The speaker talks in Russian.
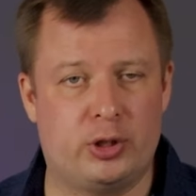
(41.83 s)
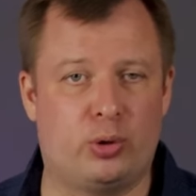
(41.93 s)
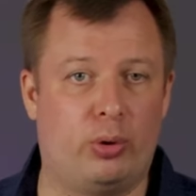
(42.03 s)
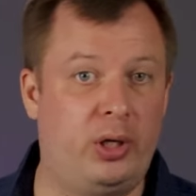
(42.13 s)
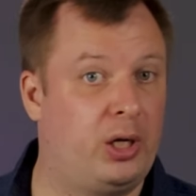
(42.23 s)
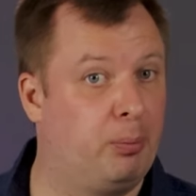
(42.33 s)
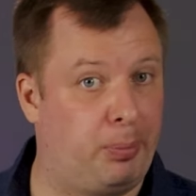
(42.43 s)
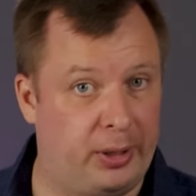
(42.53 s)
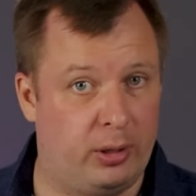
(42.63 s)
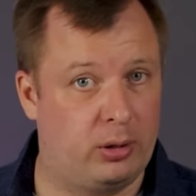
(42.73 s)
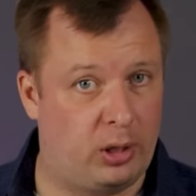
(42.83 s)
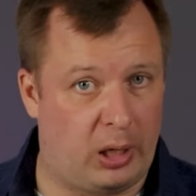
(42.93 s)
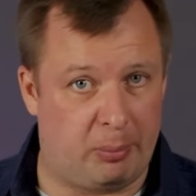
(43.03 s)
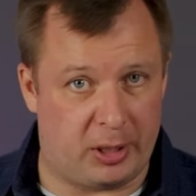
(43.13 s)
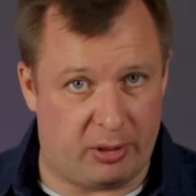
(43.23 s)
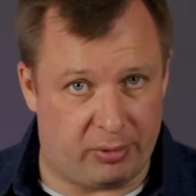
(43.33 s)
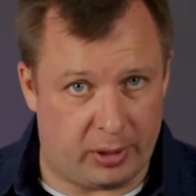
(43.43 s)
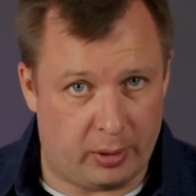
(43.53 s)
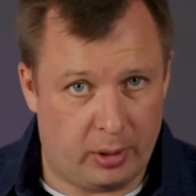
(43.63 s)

что и компоненты эмотива,